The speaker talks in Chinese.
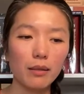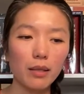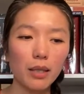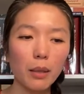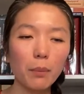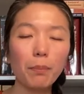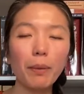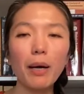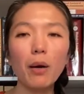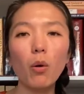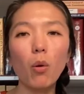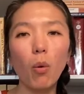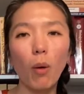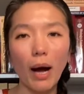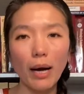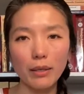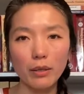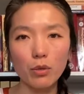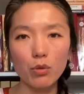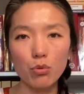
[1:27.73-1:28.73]
一般
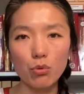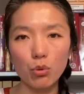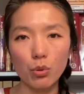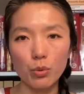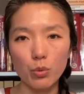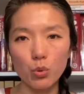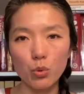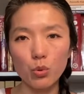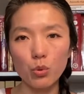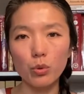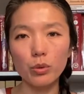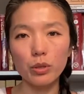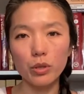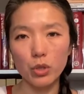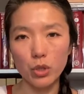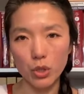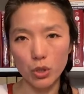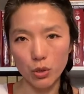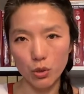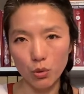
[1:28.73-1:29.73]
华人所说
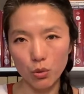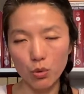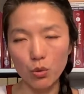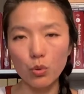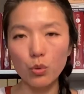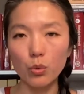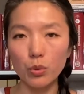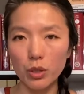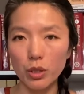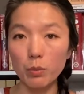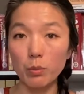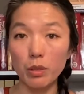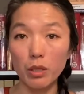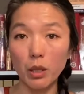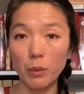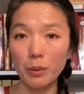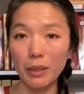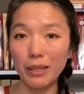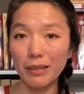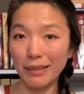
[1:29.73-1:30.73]
的吃素是比
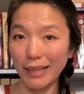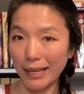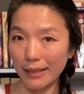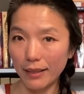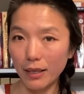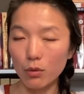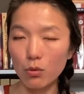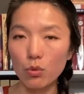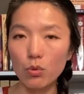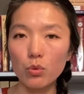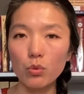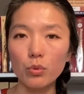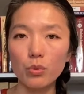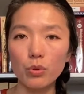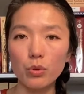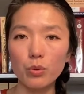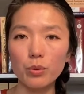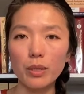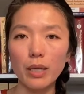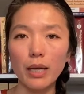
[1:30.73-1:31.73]
较偏奶蛋
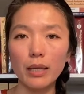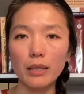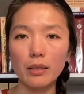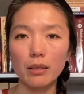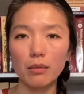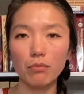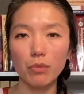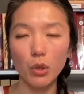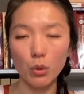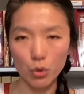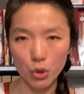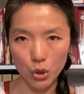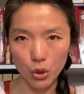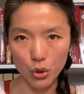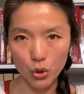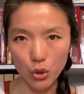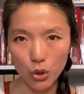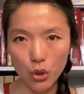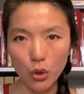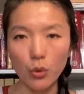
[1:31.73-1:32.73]
素，就是他可能没有
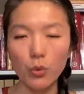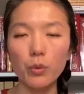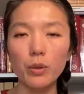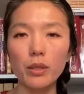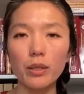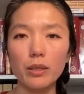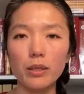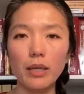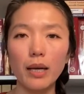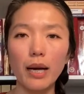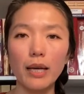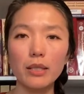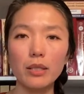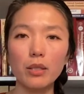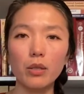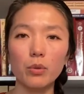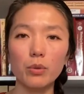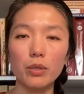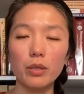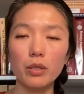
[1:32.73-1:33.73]
吃肉，可是他还
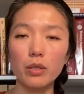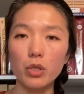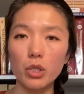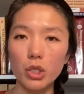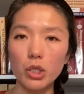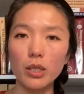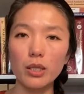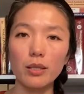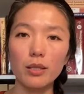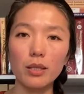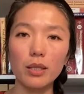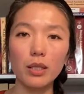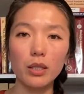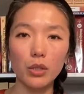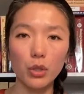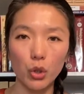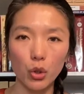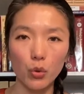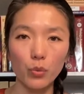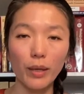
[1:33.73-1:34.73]
是有吃 cheese、
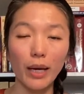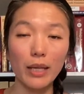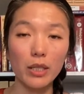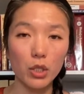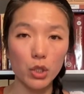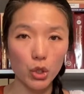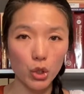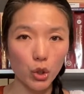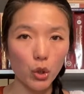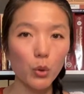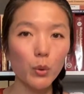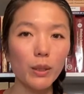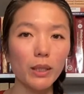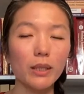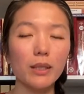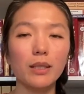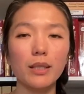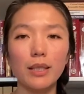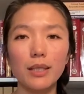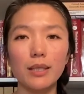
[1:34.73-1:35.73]
喝牛奶、吃优
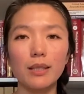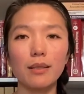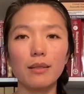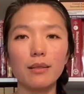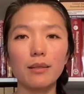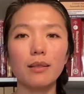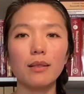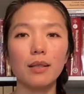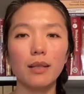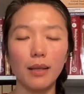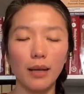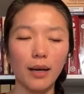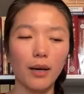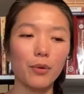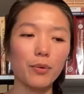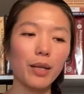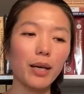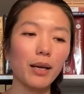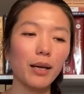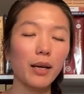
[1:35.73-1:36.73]
格这些的。
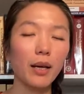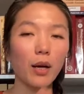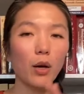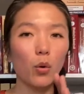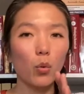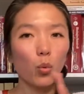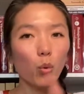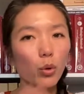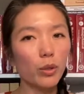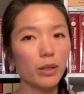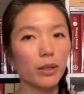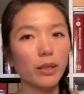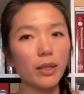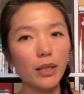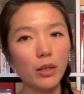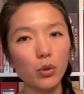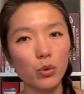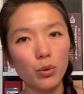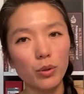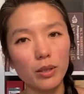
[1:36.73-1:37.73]
好，那我的那
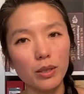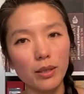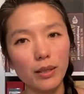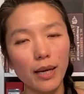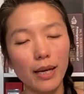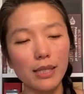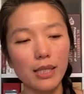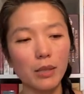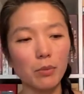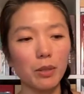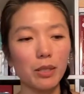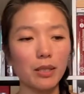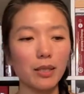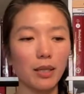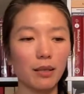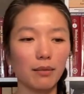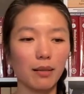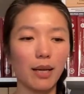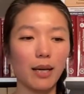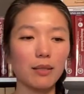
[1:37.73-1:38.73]
个学生，他基本
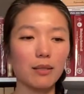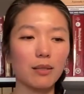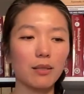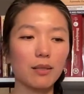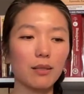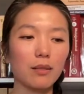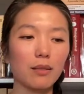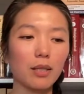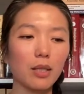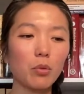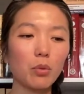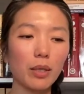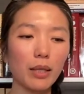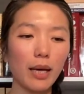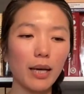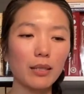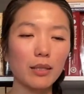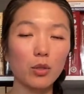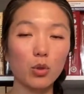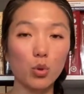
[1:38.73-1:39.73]
上他是因为
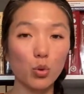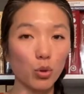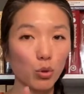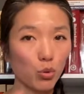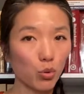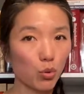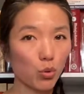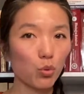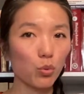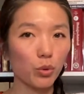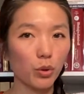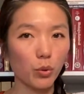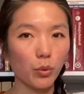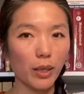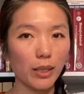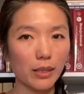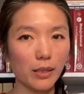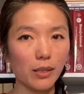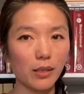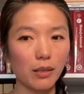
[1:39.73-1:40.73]
他是全素的
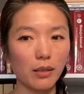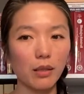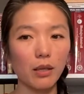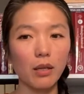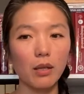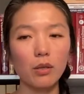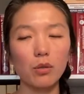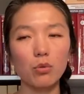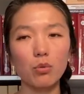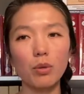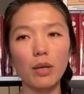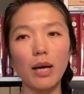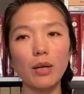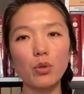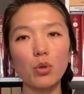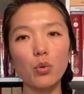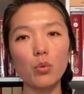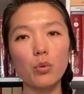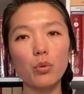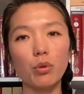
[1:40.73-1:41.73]
关系，所以他
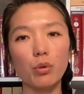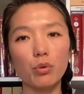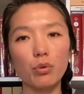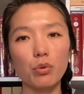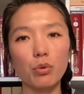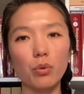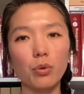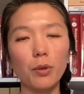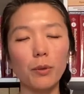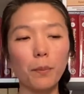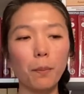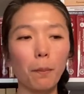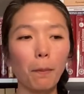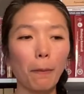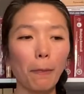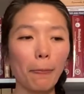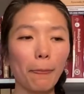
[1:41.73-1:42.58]
就问我说。